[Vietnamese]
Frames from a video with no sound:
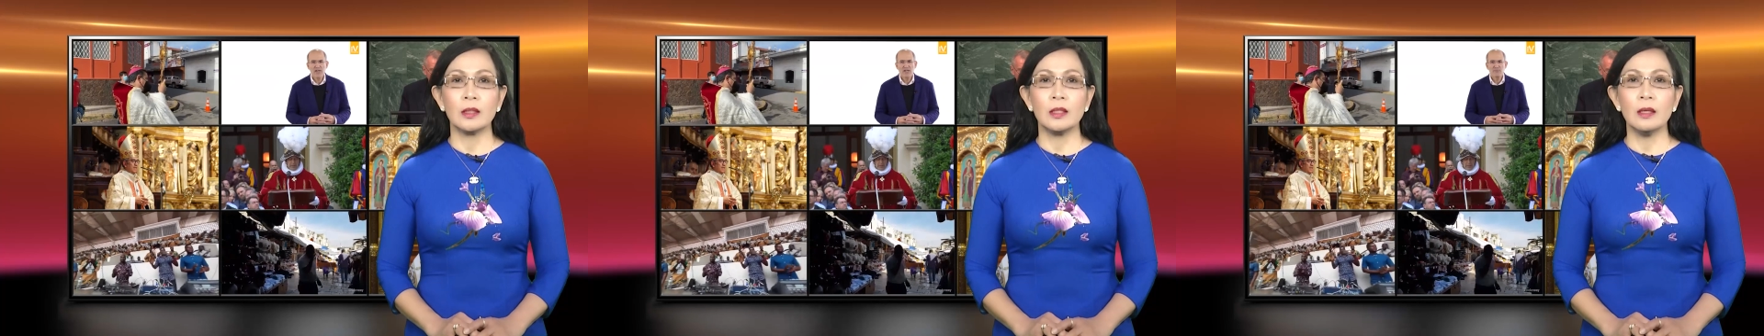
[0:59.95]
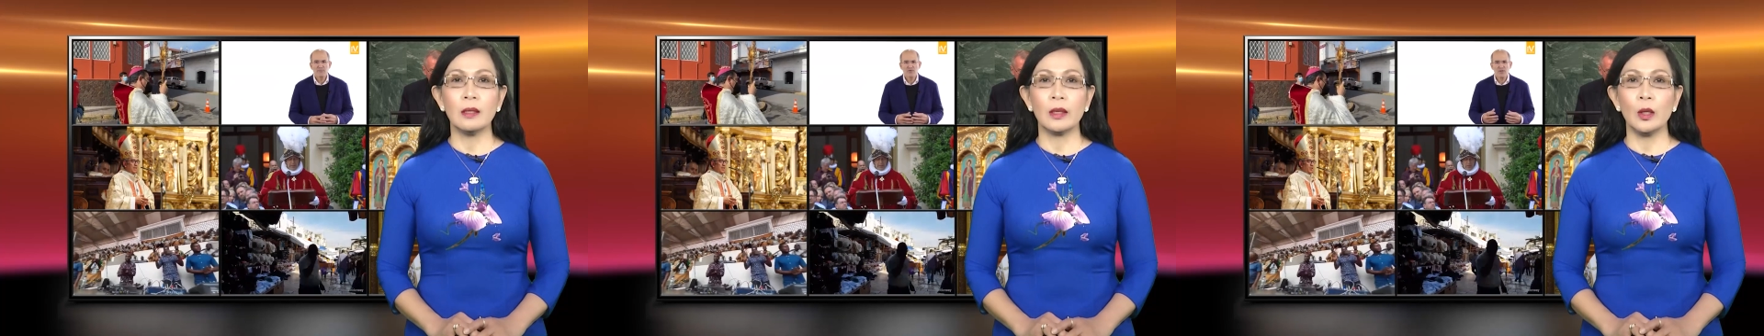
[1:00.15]

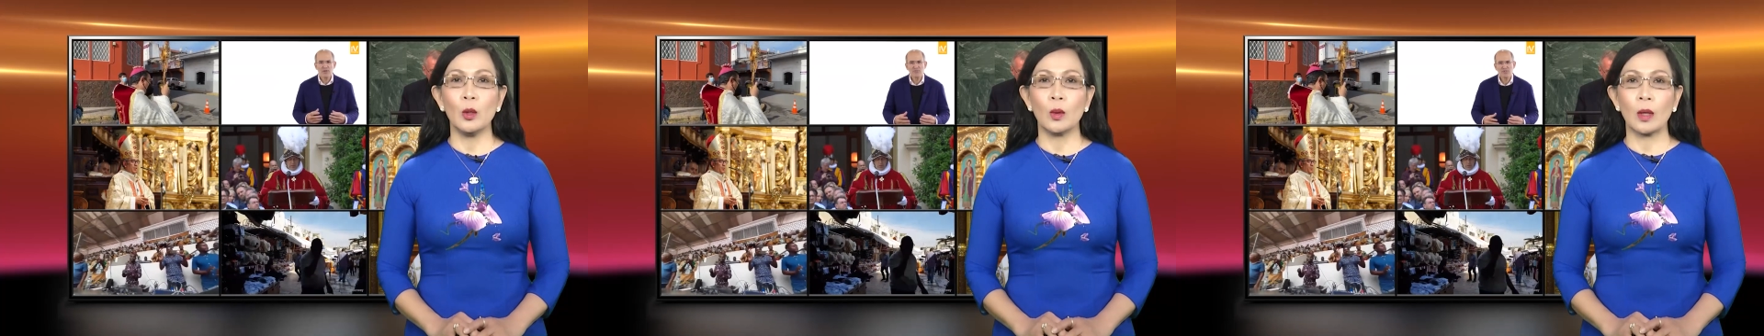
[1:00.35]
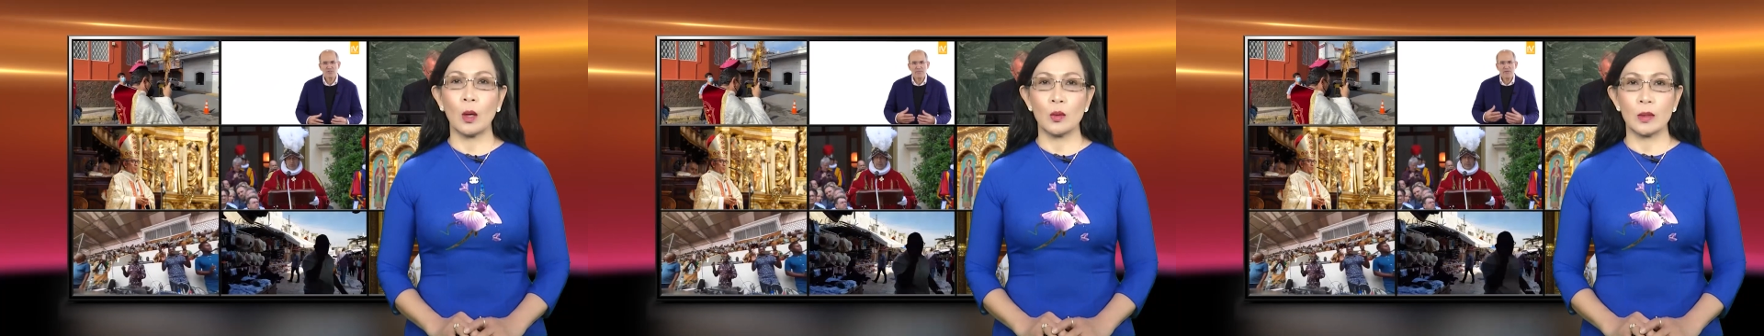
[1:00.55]
trước
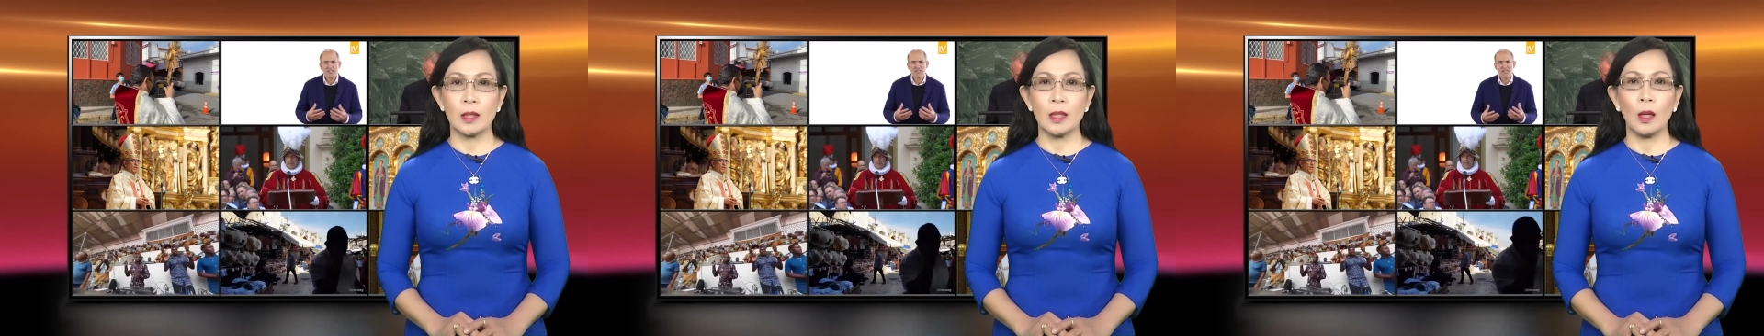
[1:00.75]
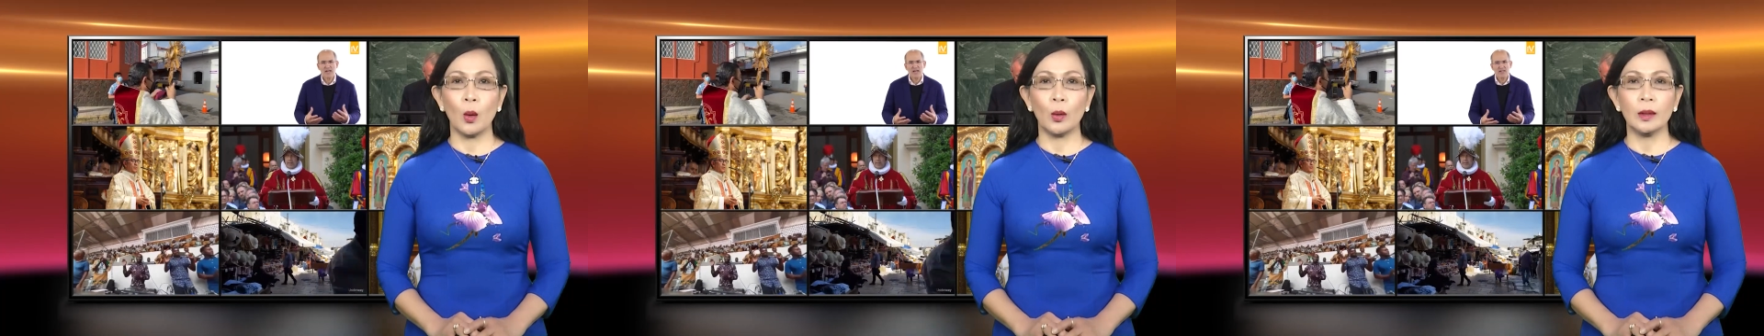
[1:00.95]
yêu cầu
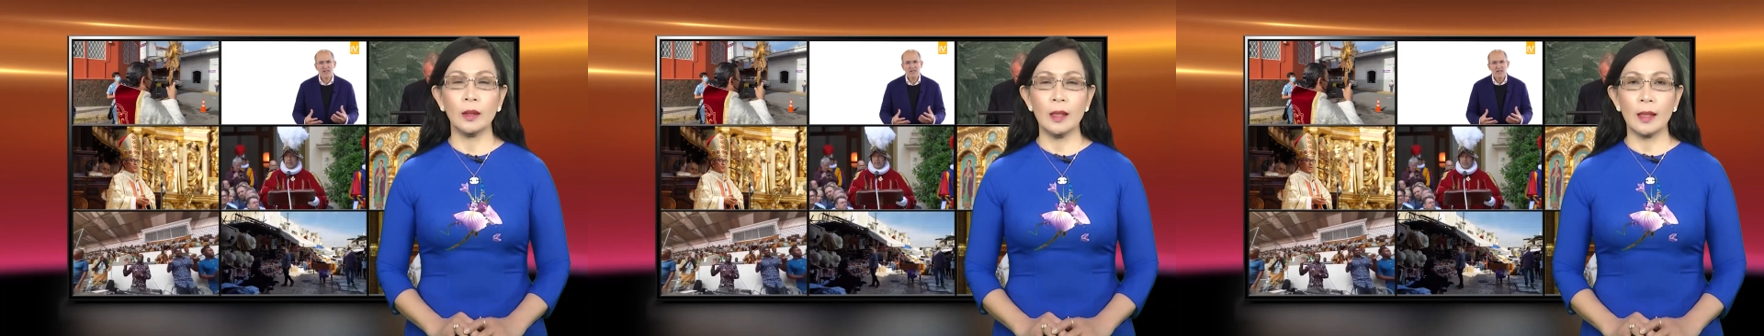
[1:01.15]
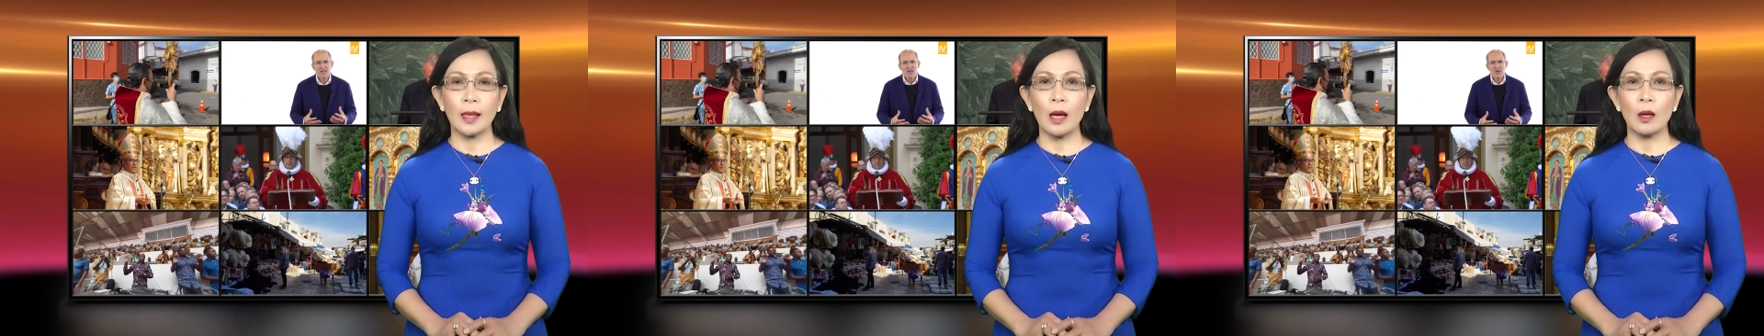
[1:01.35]
xin lỗi
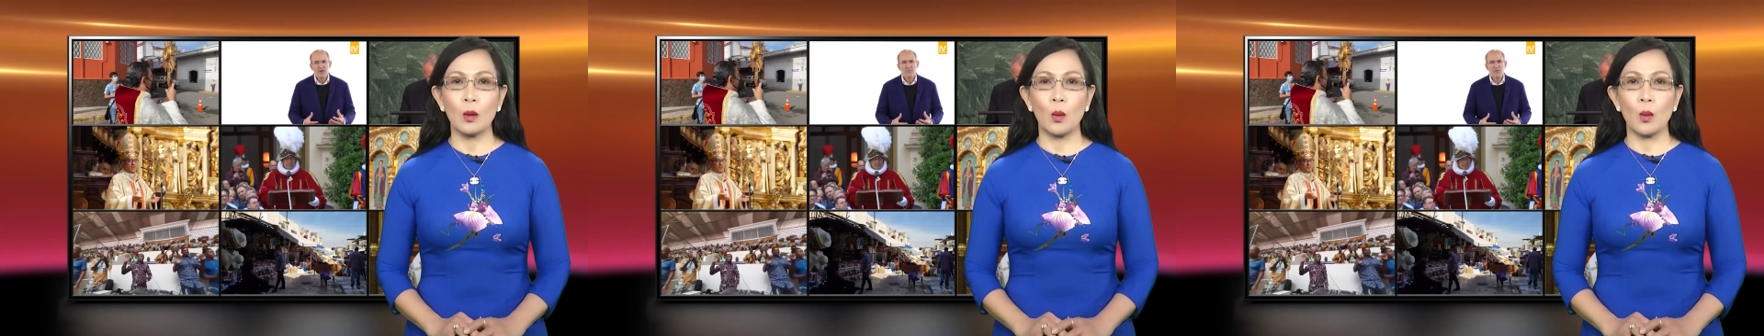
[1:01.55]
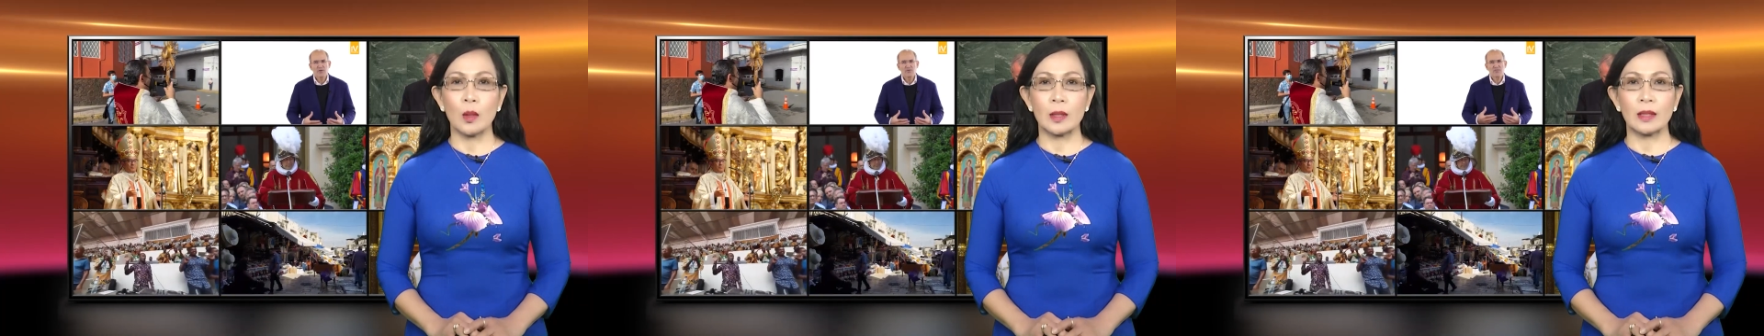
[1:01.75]
tức khắc
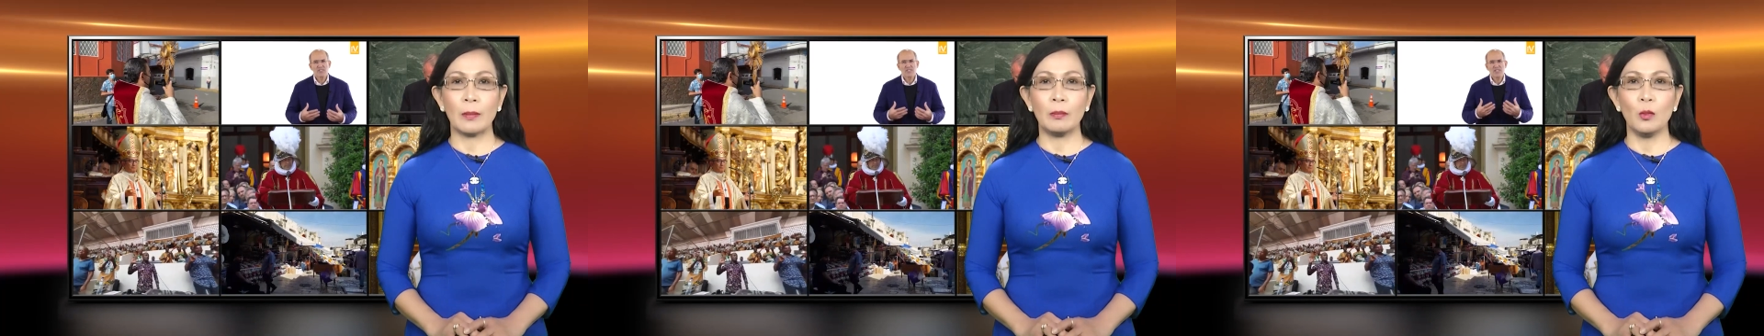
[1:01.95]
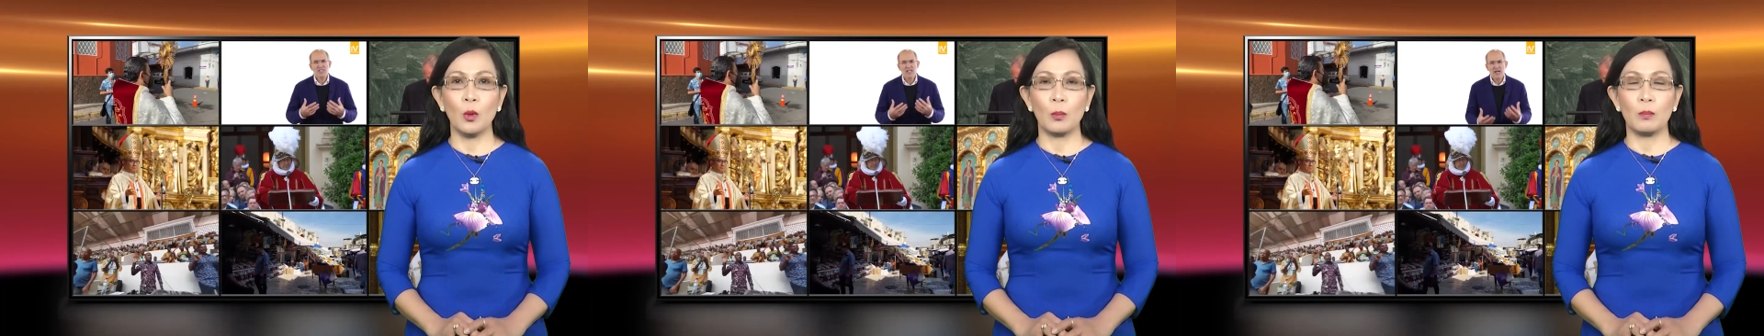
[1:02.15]
của
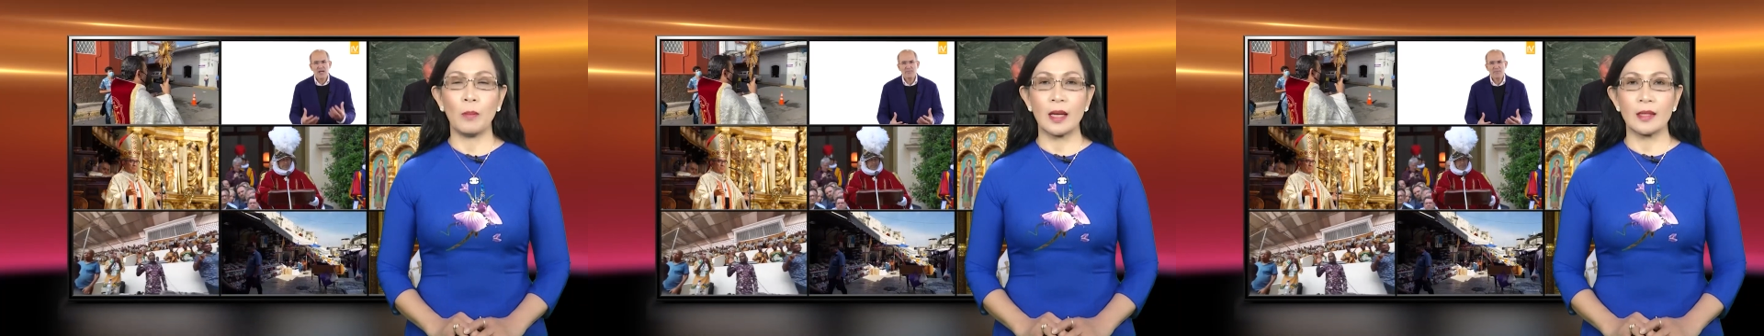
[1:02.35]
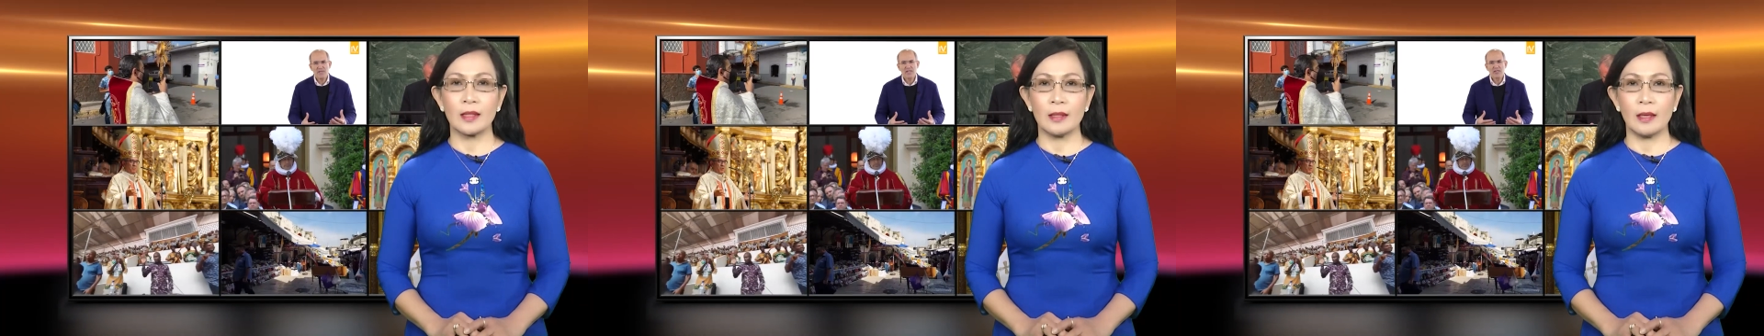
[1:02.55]
giám mục
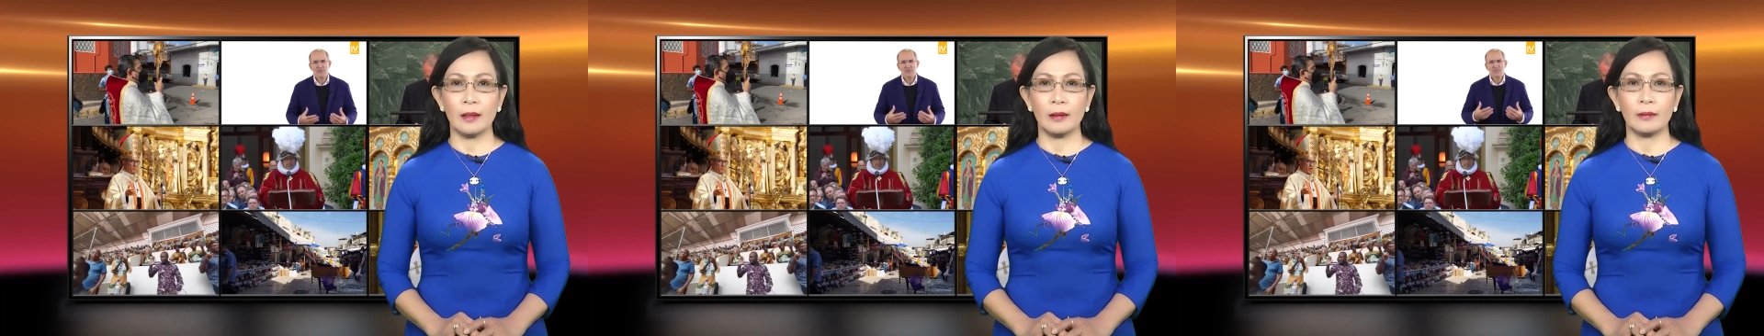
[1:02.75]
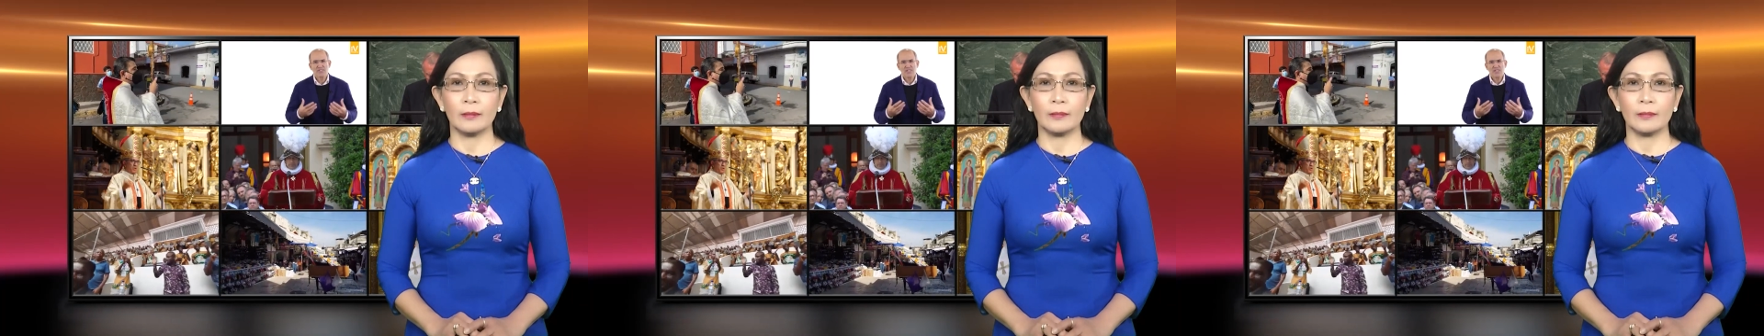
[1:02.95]
Bajin.